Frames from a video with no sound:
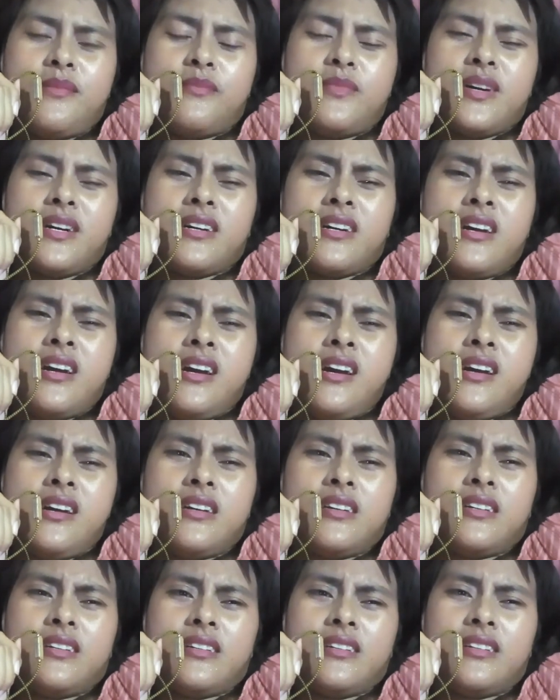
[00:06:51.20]

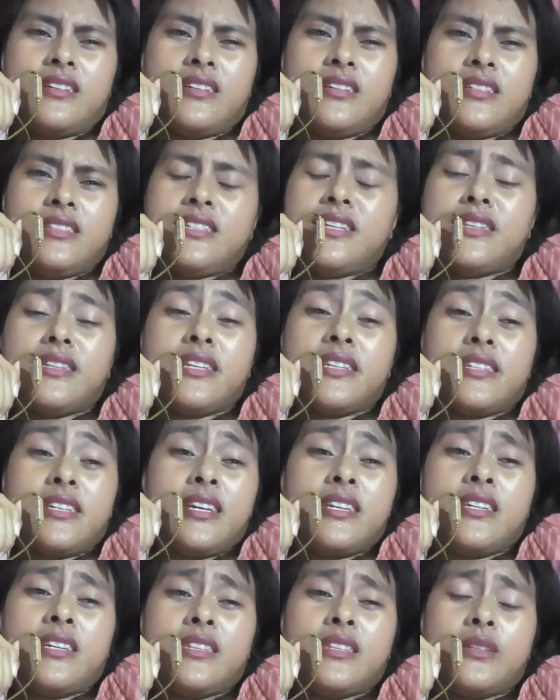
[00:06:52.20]
maka santai
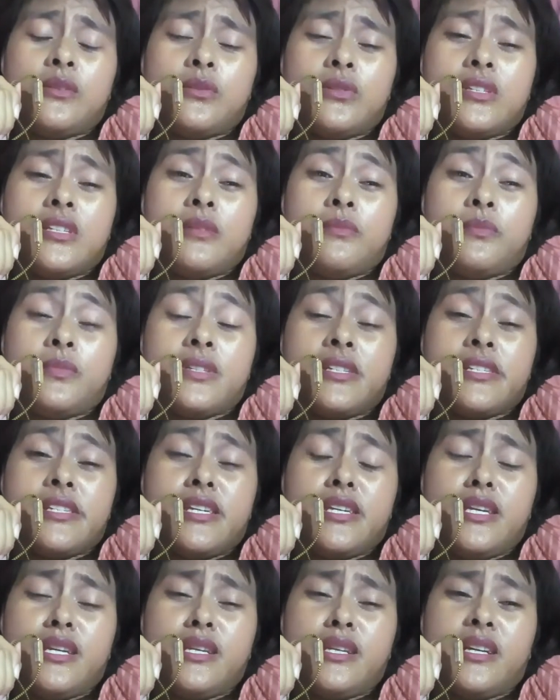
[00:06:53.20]
saja tidak usah
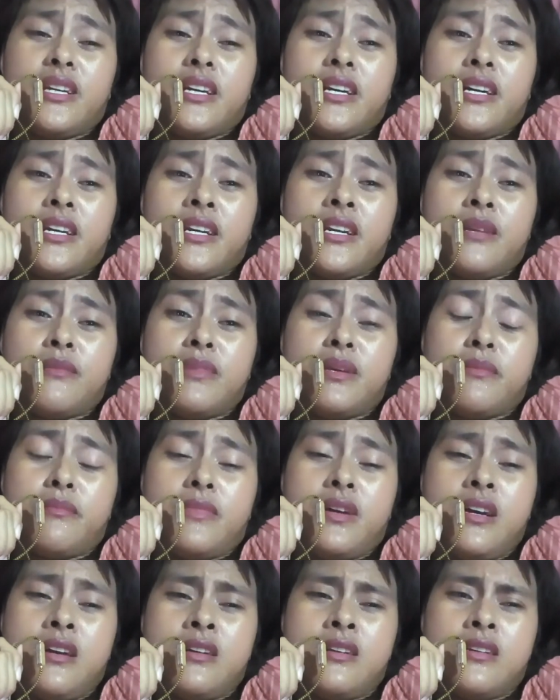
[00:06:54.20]
dipesingin karena
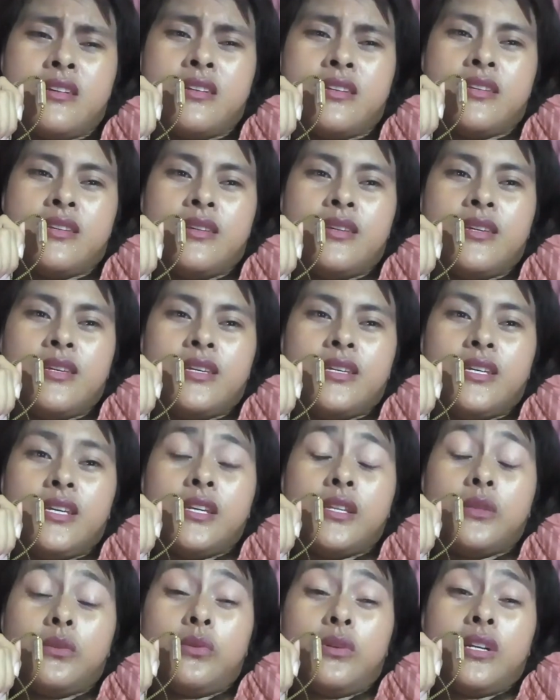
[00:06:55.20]
memang
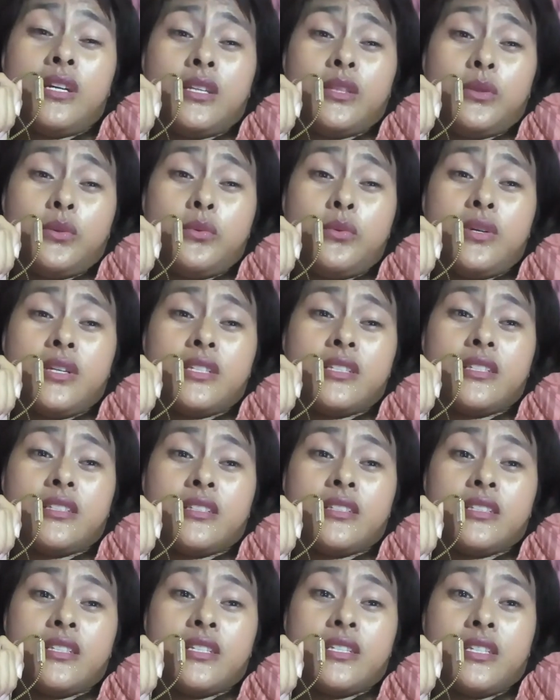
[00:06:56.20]
itulah tugas
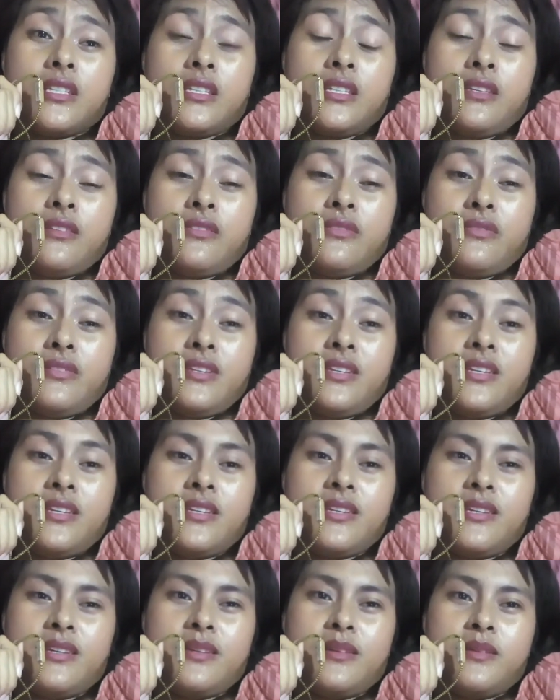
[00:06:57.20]
dari CCTV
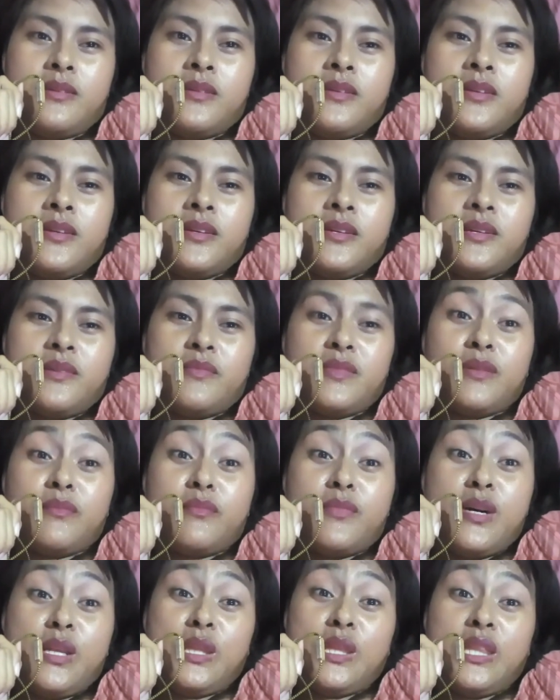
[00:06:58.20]

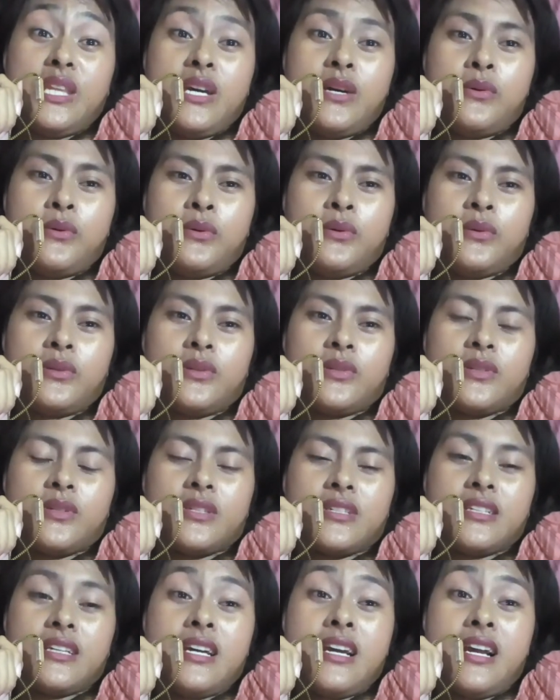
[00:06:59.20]
memantau
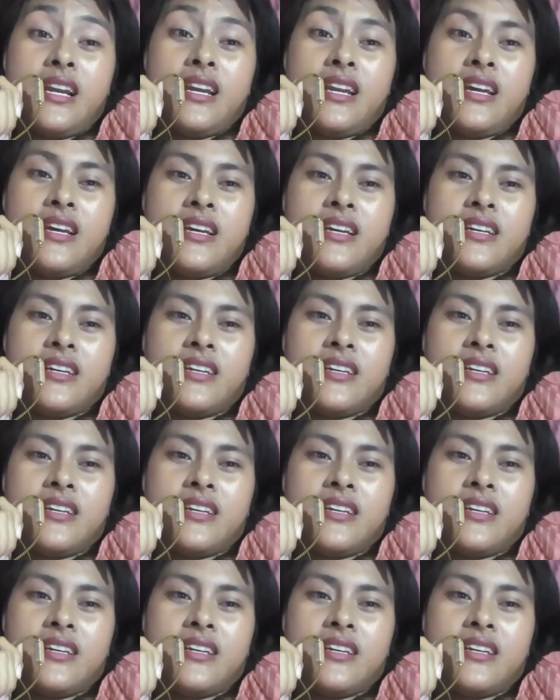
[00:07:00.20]
segala